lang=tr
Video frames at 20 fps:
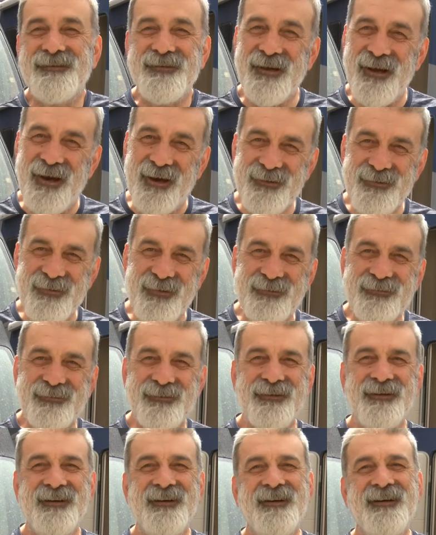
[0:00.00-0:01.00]
kira
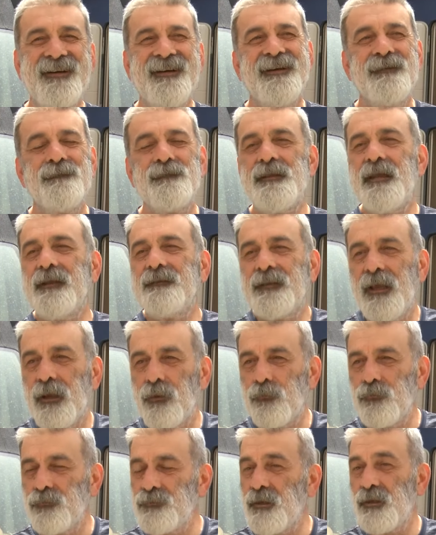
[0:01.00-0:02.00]
yok. Bir de
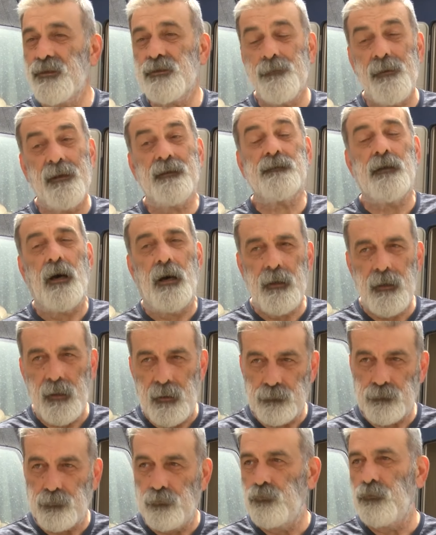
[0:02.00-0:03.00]
tek olunca yaşamak daha
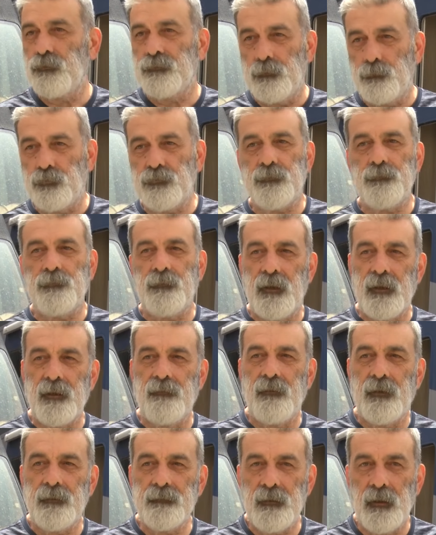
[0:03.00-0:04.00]
rahat oluyor tabii bu tip
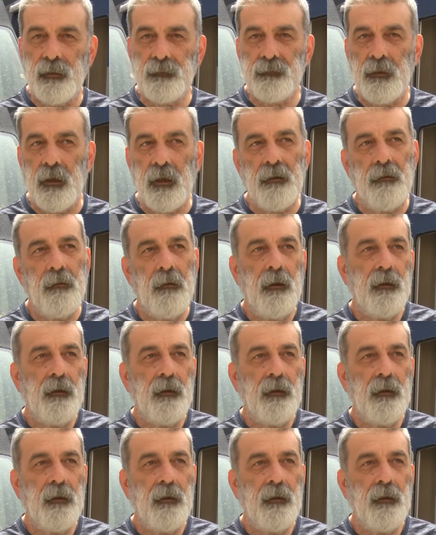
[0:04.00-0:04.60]
karavanlarda.